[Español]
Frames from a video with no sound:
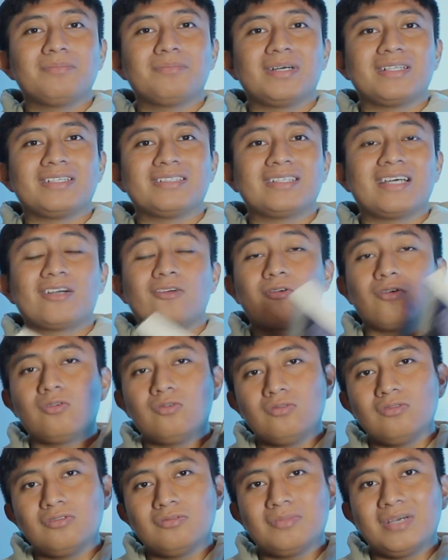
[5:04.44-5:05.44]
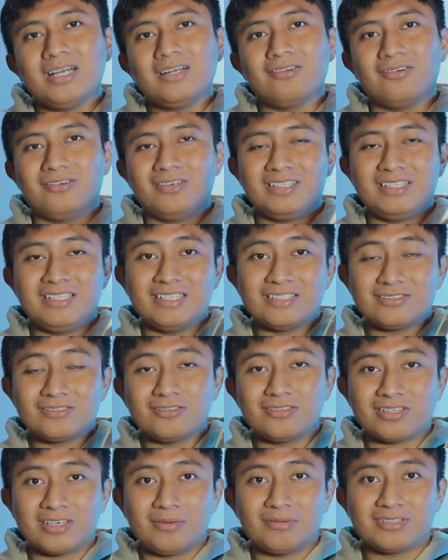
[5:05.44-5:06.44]
empatizar con un humano y eso
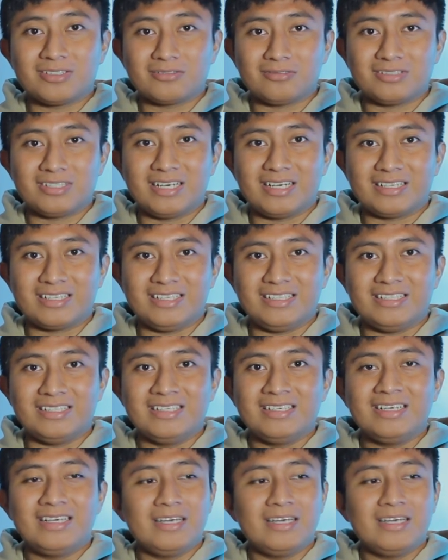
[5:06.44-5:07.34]
es lo que vamos a encontrar aquí.